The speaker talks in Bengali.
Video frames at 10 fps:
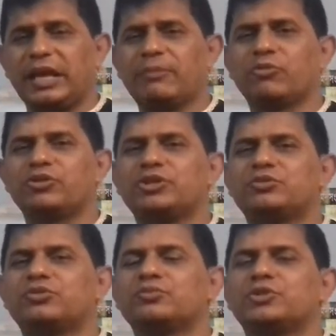এমনই
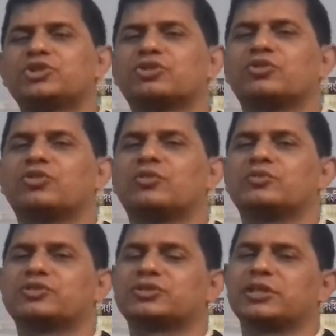দুর্বিষহ
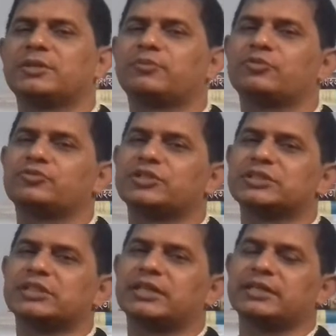অবস্থায় পৌঁছে
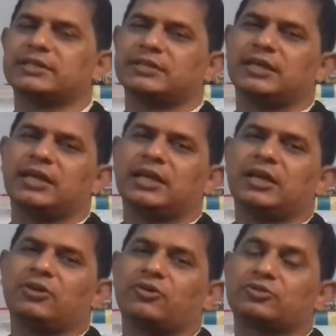যায়
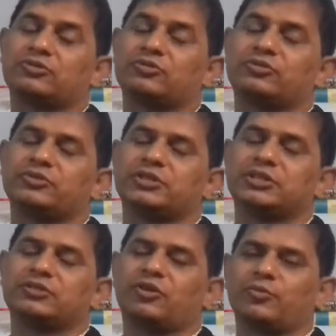
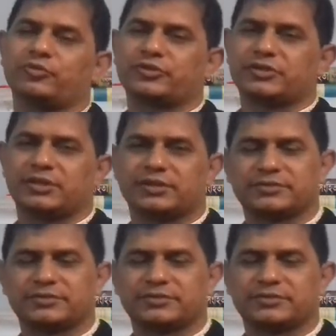অর্থনৈতিক অবস্থা